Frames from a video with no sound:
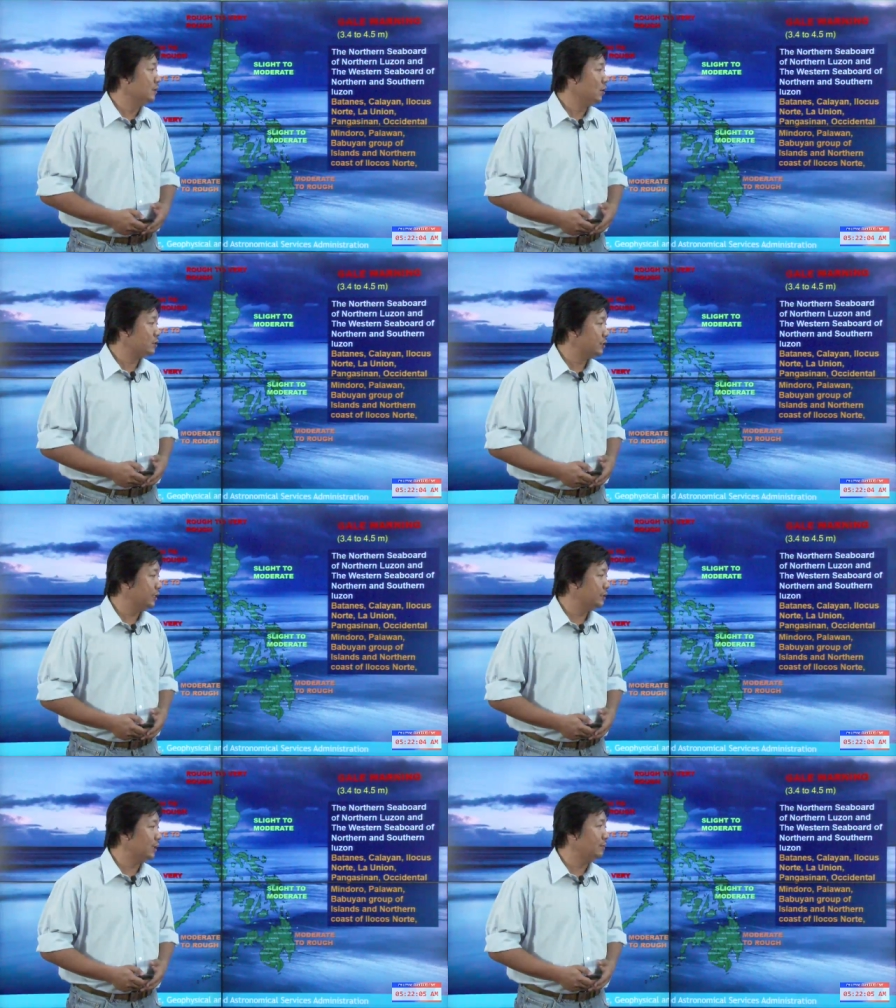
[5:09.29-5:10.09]

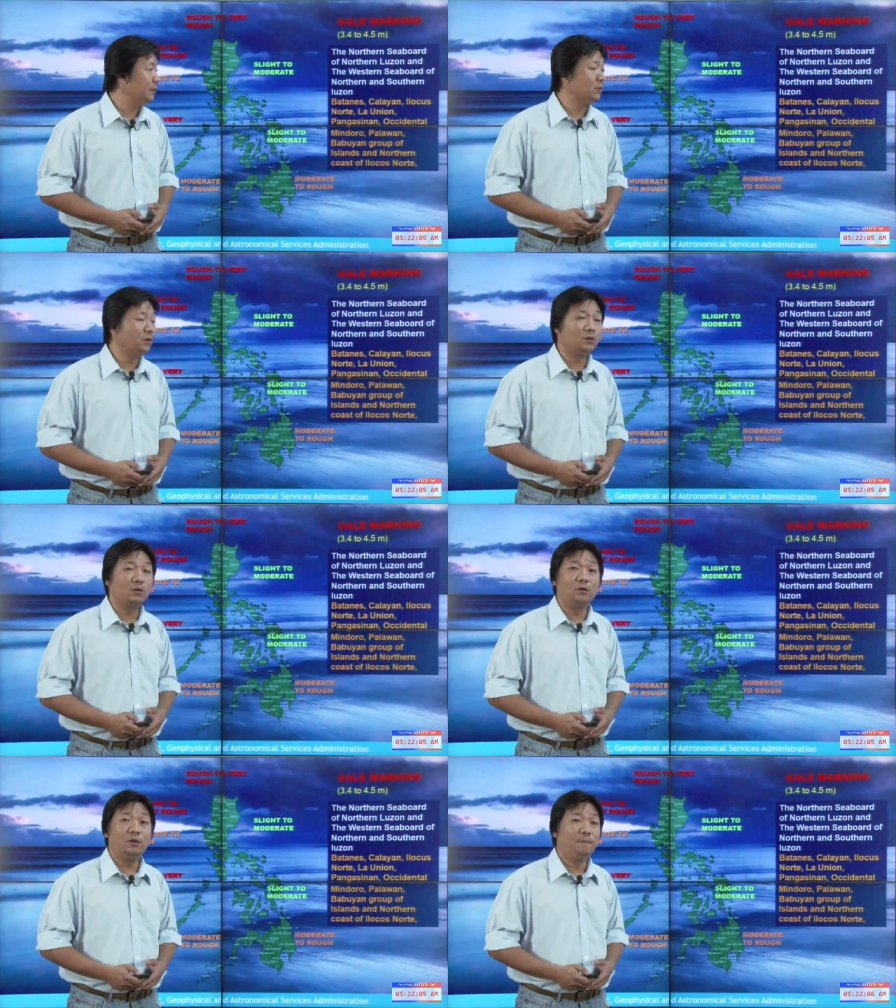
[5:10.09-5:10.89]
Occidental
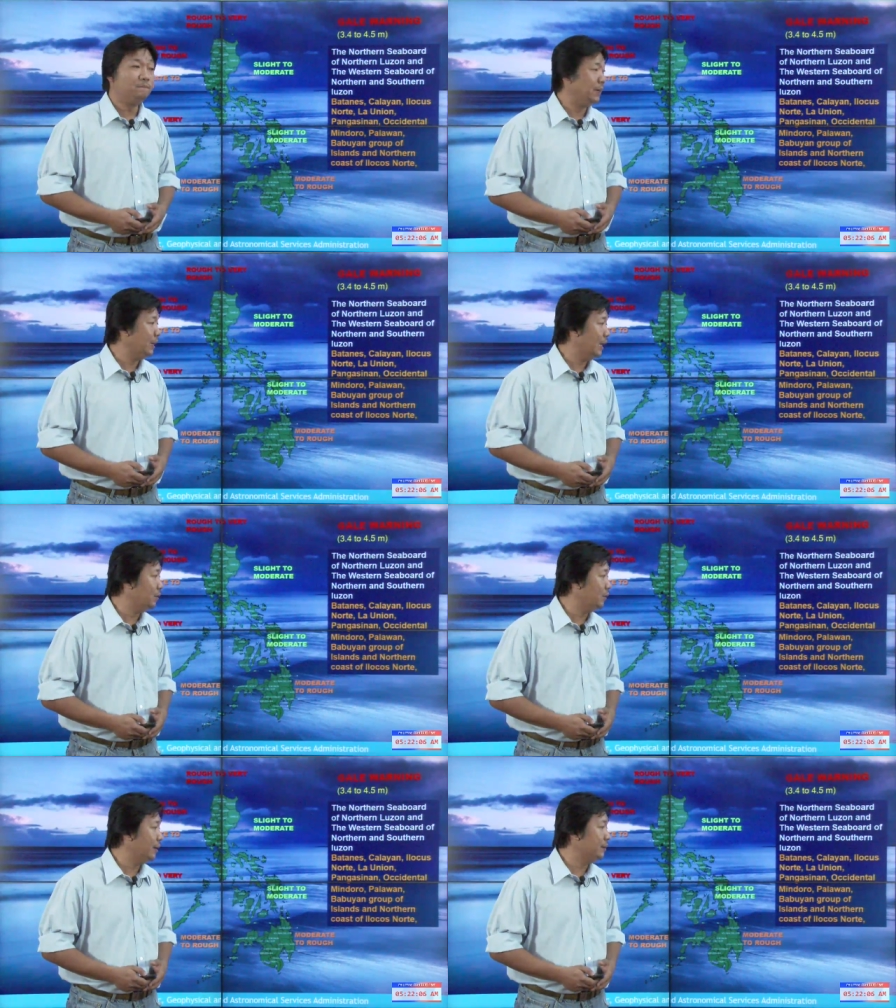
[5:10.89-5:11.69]
Mindoro,
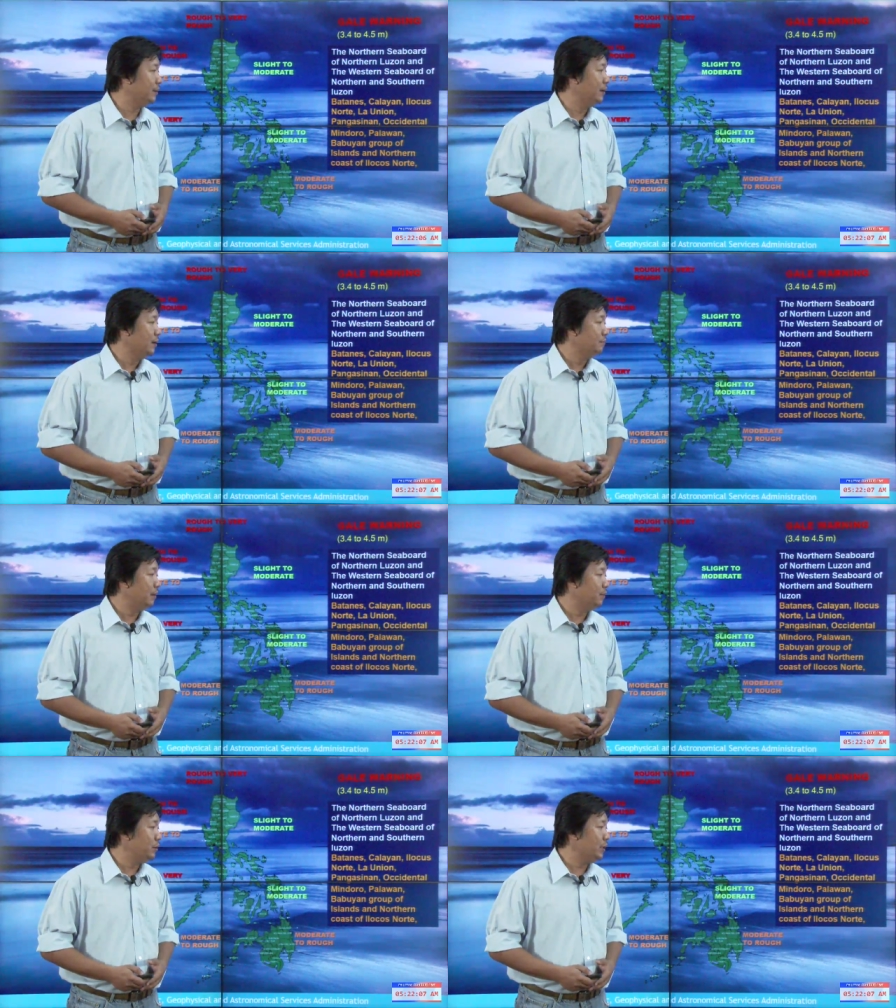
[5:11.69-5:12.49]
Palawan,
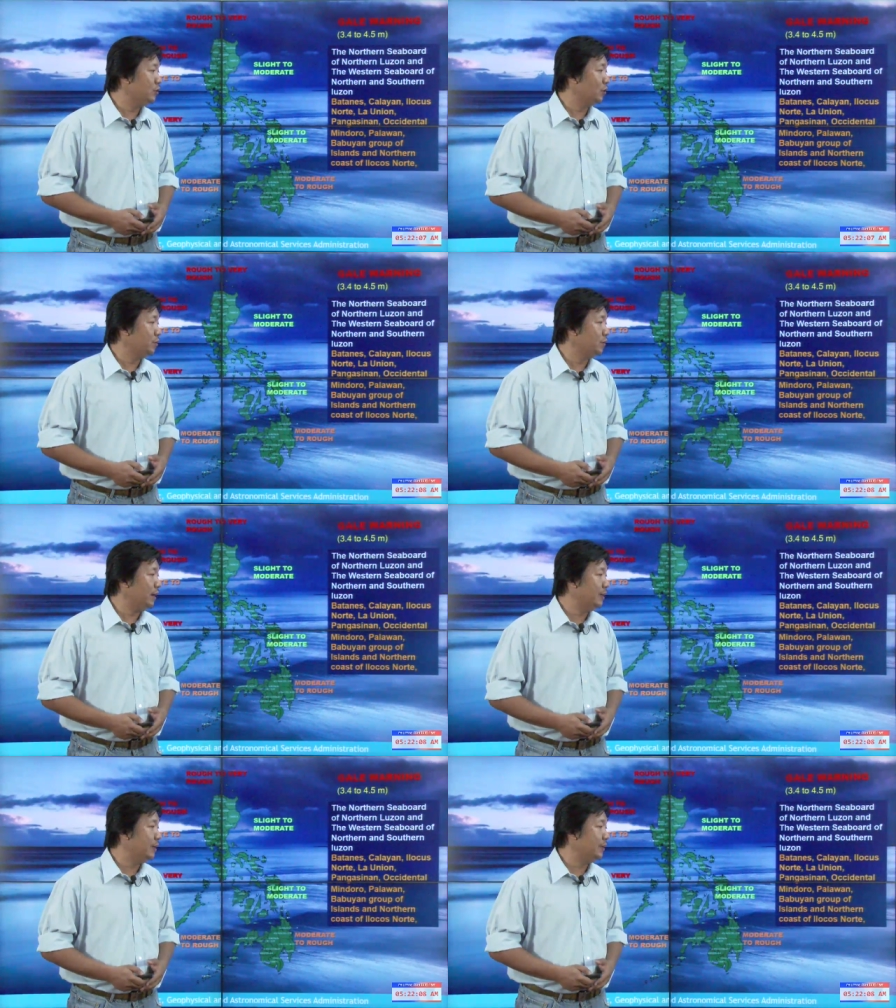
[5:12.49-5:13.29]
Babuyan Group of
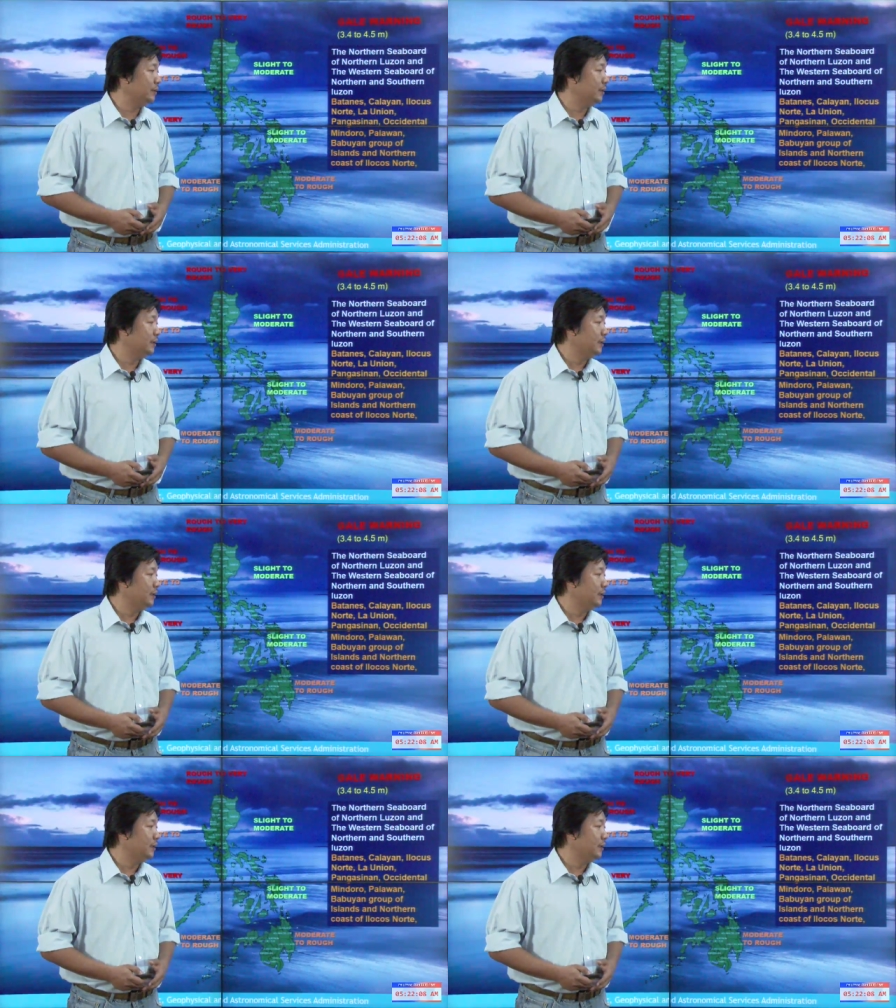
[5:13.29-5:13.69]
Island,